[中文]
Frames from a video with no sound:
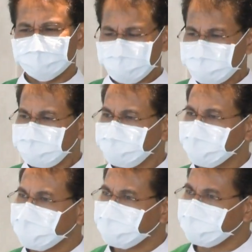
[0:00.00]
确实
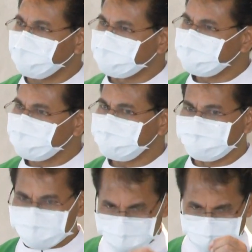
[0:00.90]
会看到很清
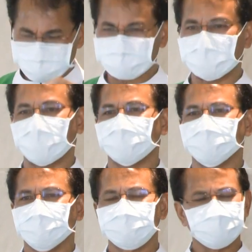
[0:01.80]
楚，这个就是他。
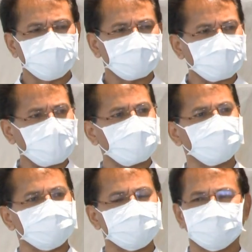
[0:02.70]
不过他
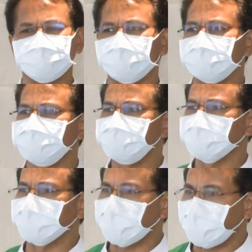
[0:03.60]
跟教宗距
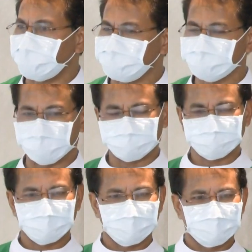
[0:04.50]
离好远，
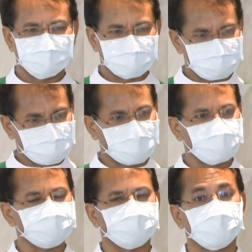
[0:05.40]
但是他
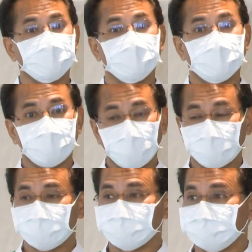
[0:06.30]
还说：“
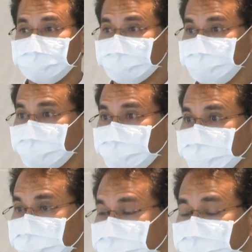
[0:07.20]
我跟教宗
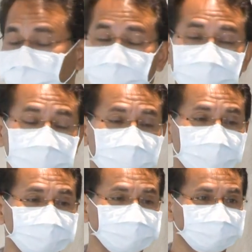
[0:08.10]
一起拍过
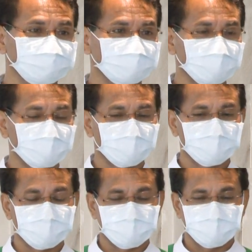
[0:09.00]

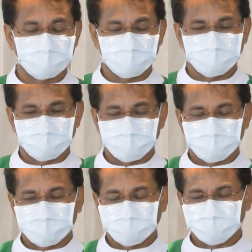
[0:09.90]

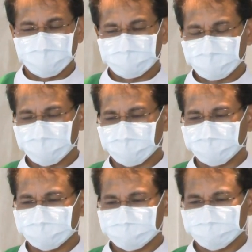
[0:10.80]
照。”有一个朋友，